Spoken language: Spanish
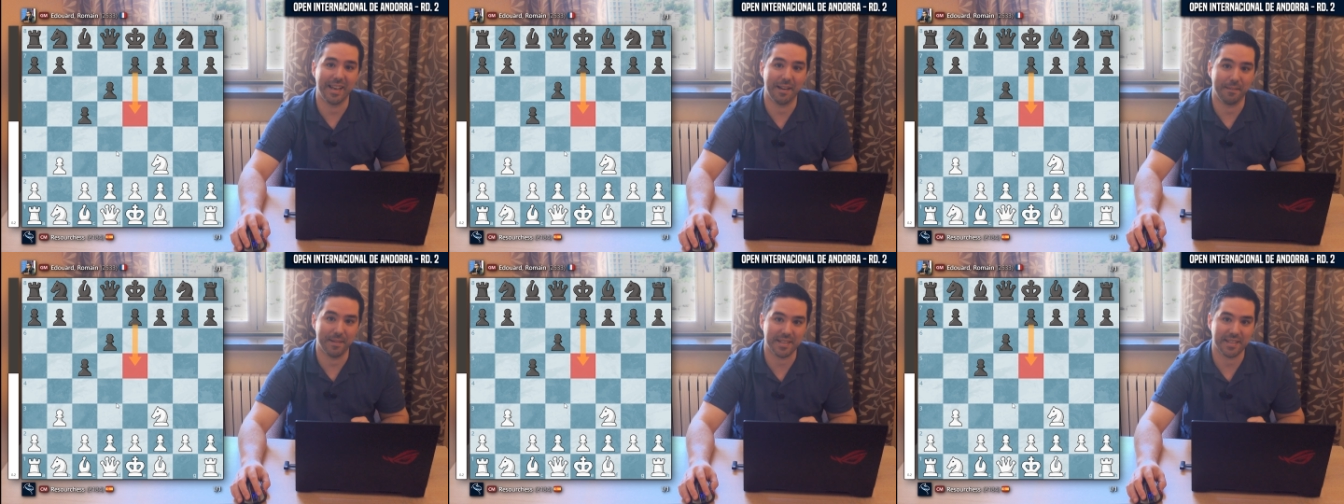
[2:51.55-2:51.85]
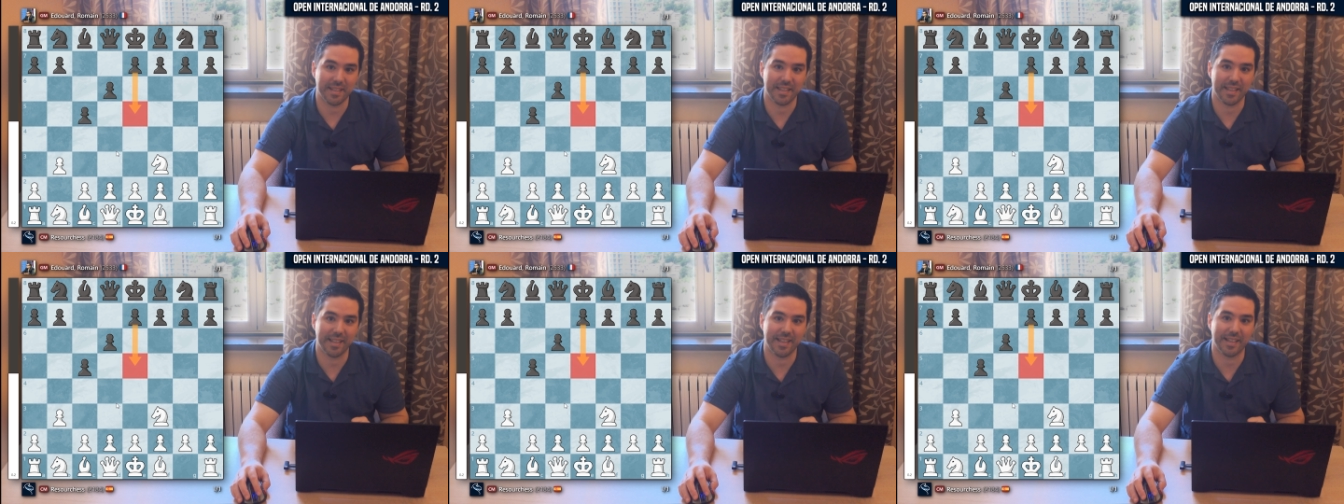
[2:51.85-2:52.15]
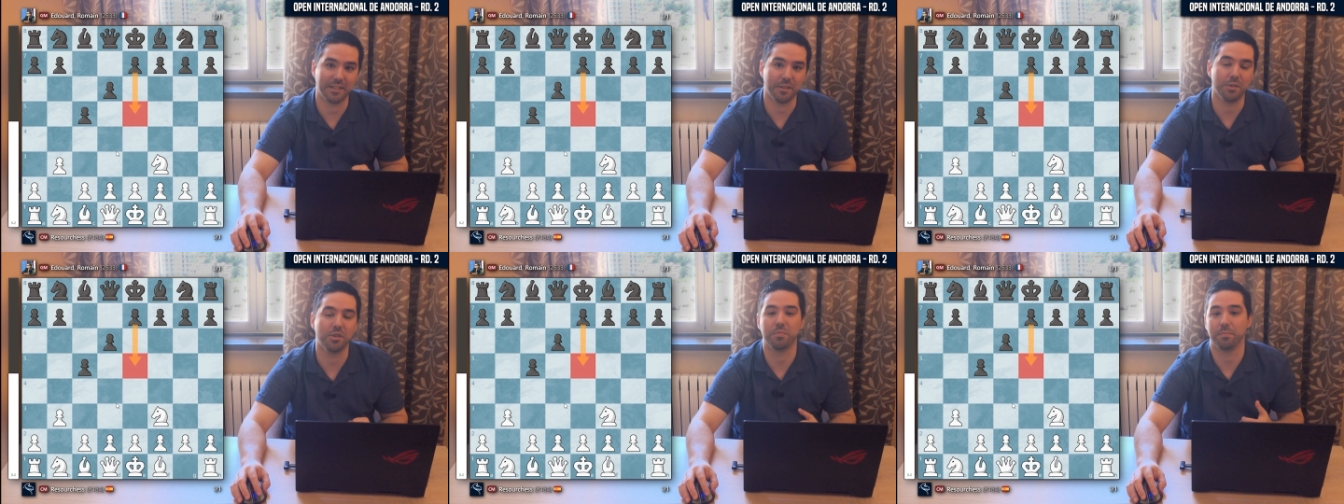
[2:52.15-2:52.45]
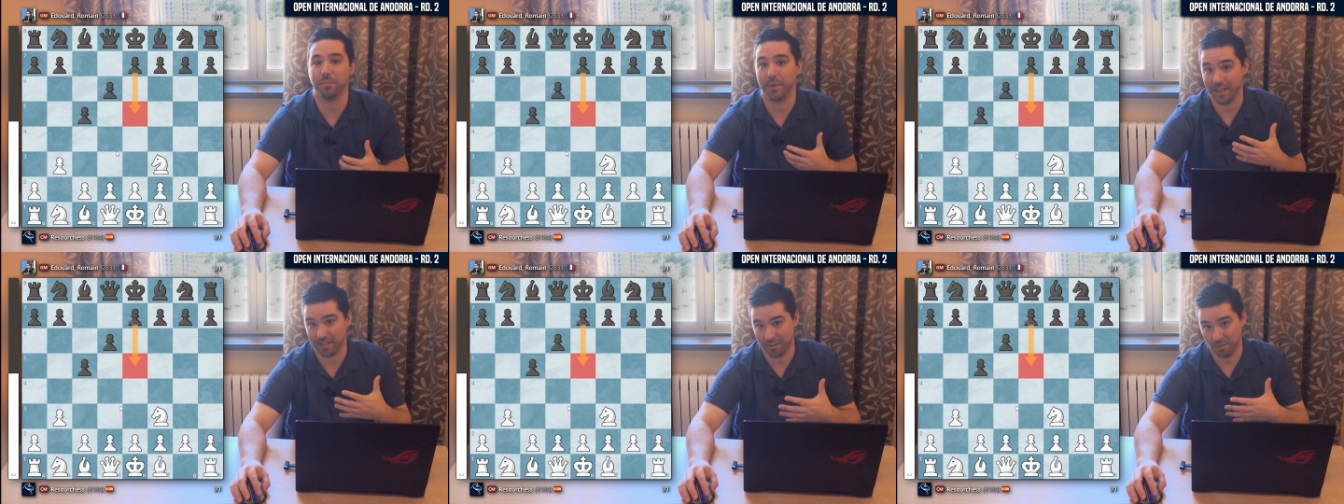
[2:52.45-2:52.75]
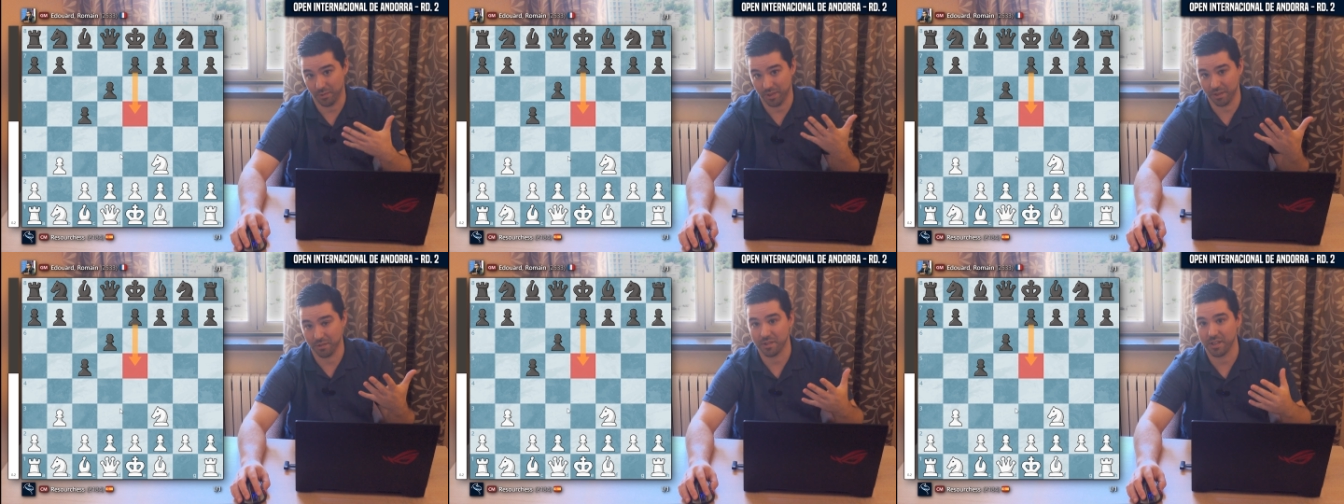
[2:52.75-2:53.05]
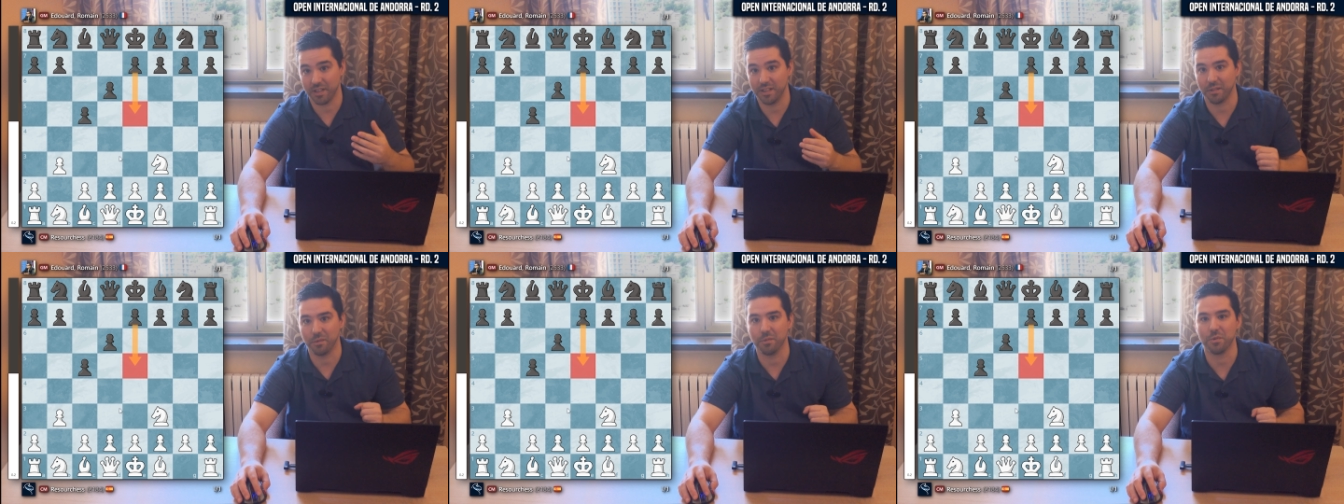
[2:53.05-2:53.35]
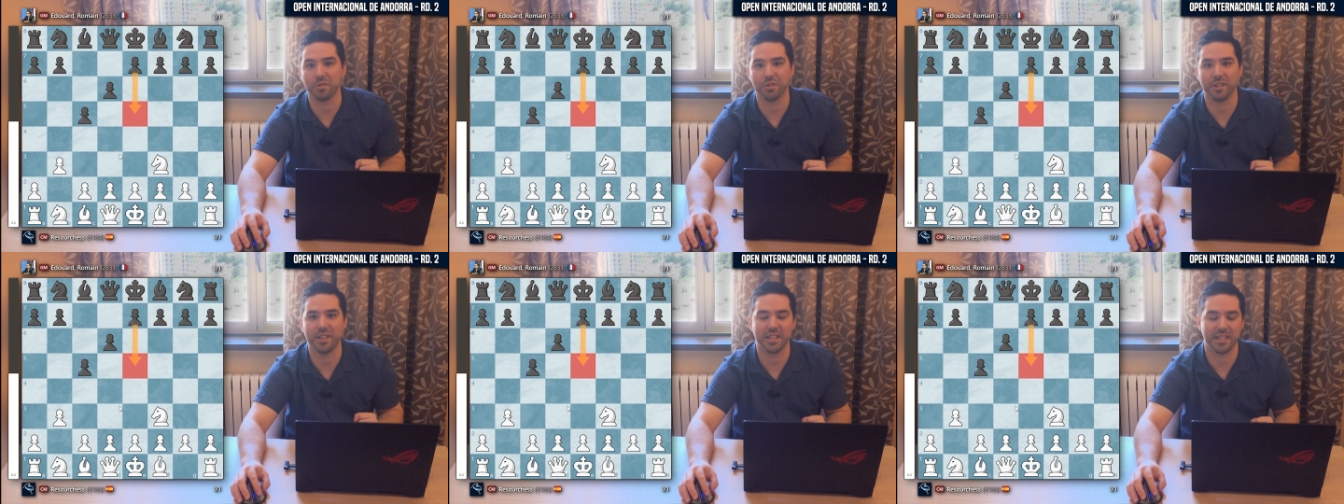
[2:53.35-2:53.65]
en la base de datos para subiros en el
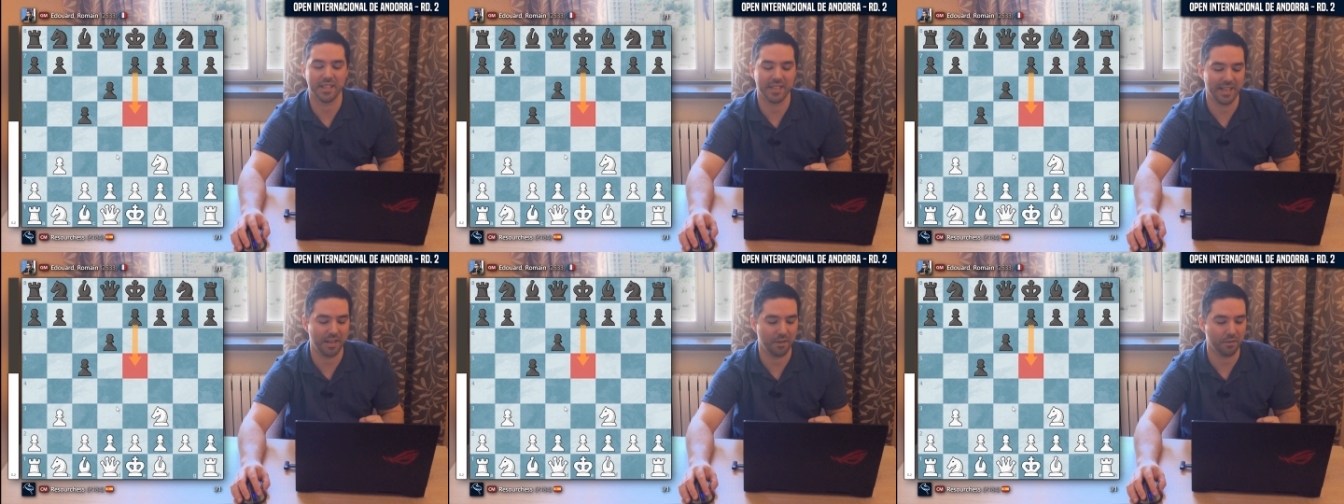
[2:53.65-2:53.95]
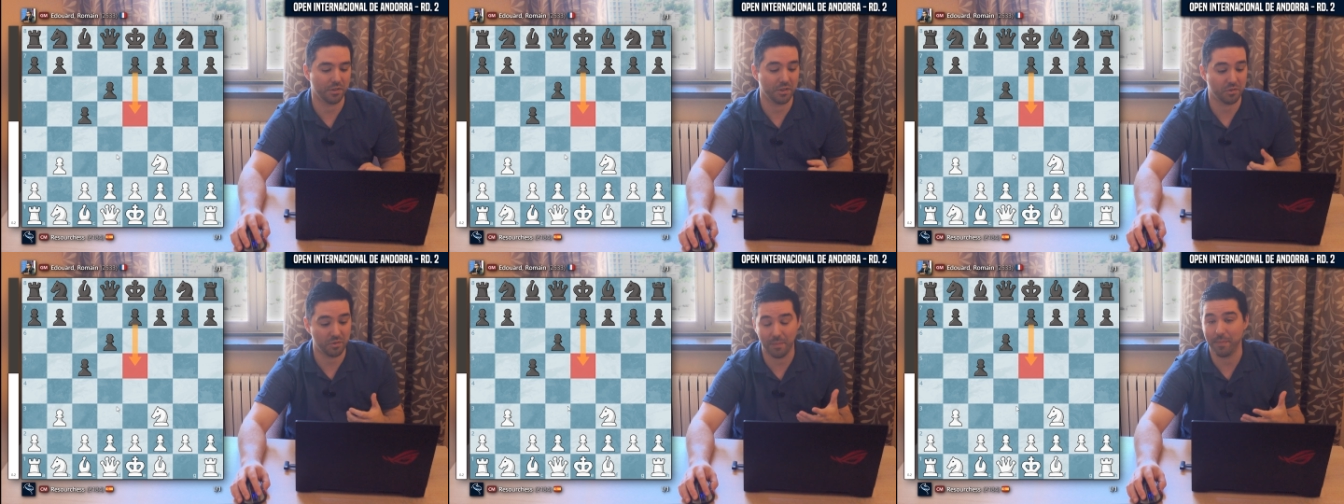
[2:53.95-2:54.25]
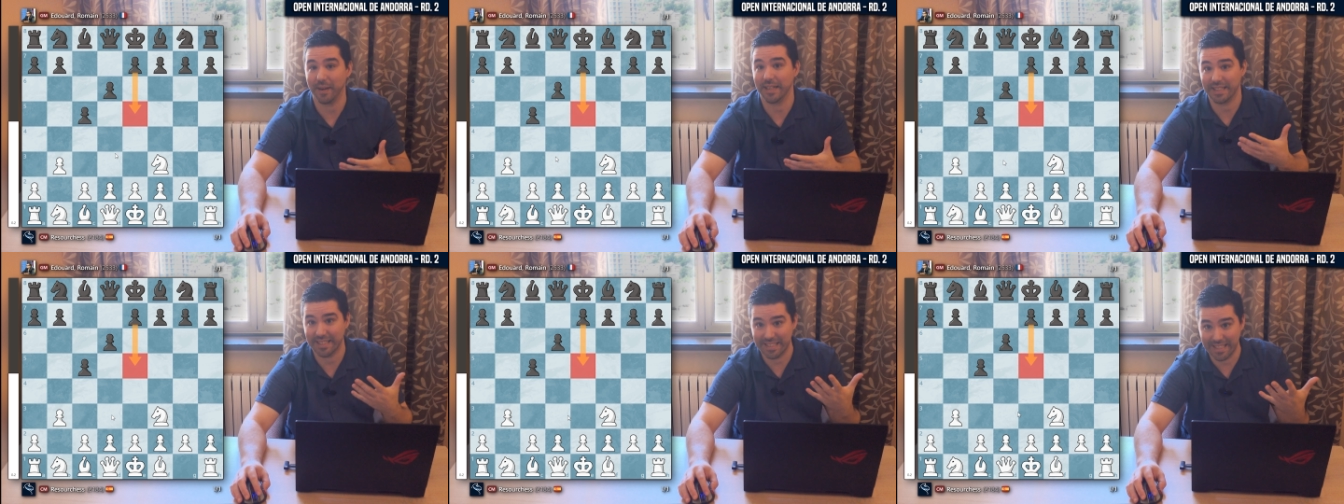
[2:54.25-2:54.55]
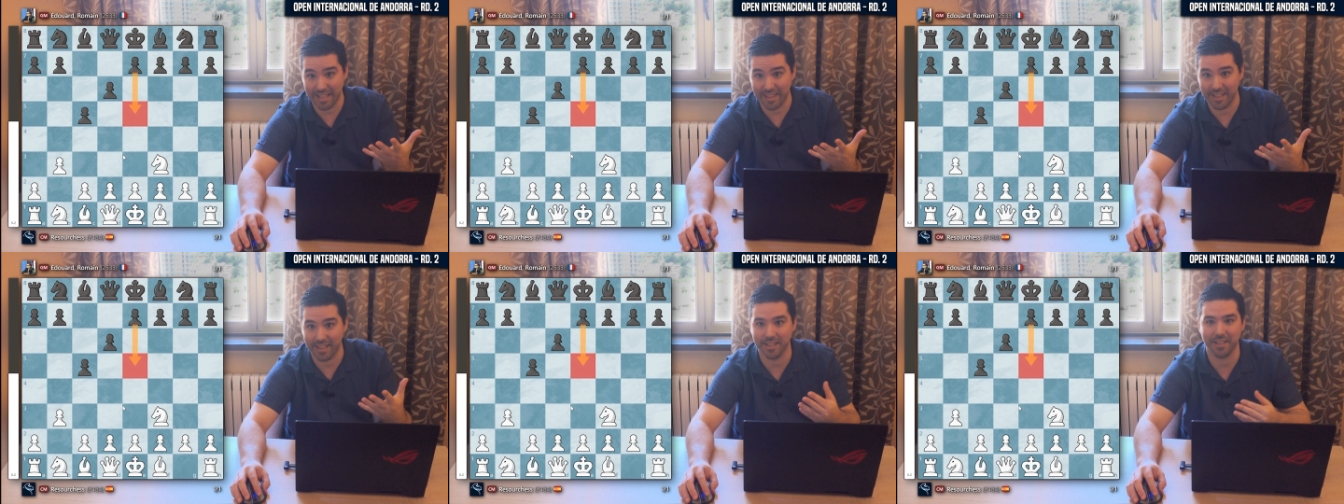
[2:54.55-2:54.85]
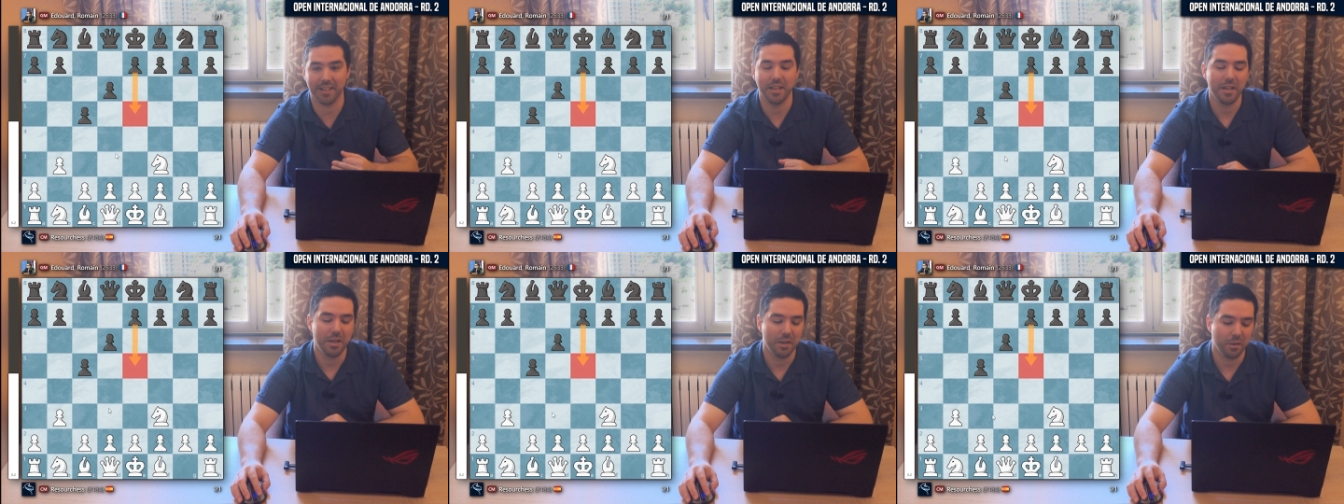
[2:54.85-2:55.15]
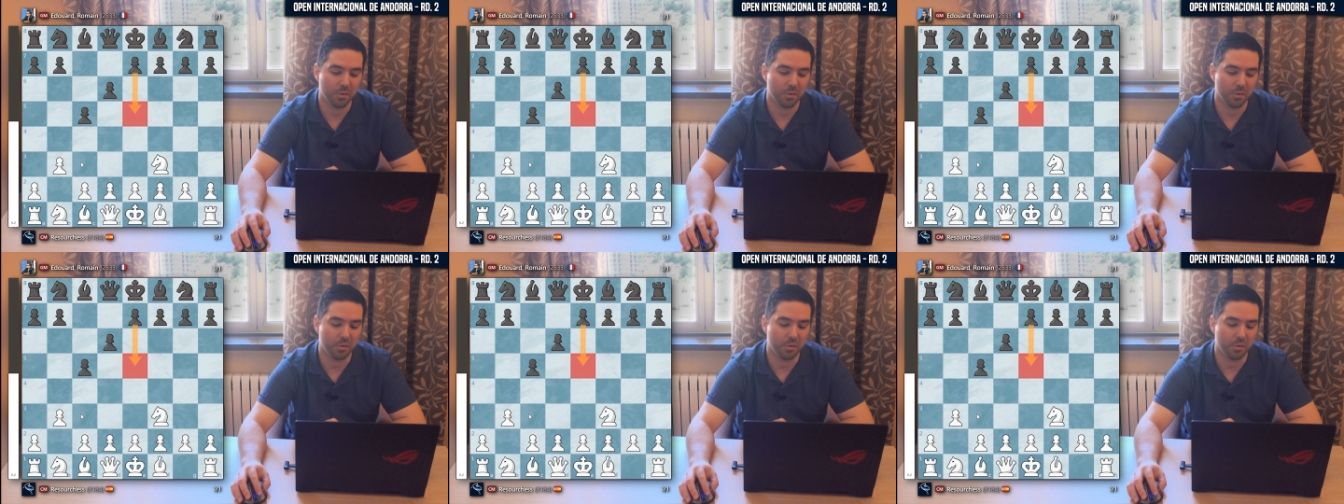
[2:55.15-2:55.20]
curso y enseñaros es una partida de él